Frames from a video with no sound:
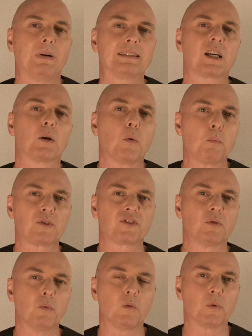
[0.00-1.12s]
A tak
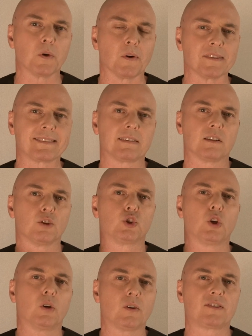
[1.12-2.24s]
podsumowując,
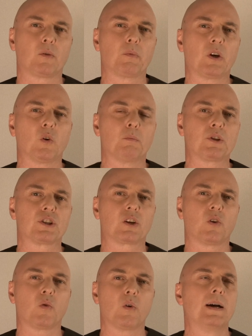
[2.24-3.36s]
to co miało być
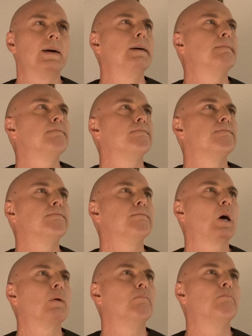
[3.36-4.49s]
taką mm,
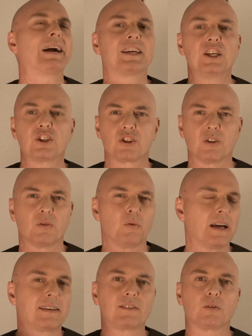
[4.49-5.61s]
magiczną,
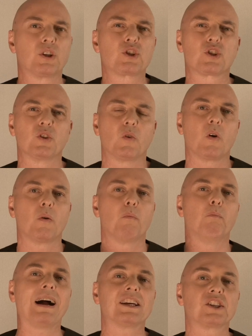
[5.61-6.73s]
egzotyczną
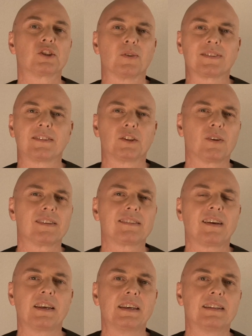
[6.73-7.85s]
baśnią z
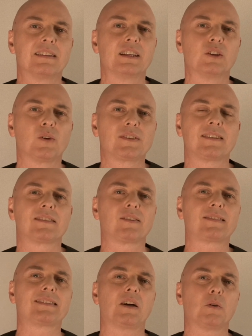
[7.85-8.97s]
Tysiąca i Jednej Nocy
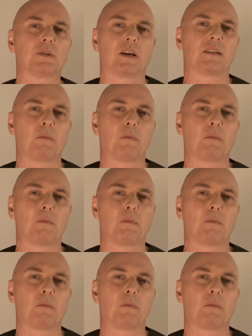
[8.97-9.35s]
zostało tak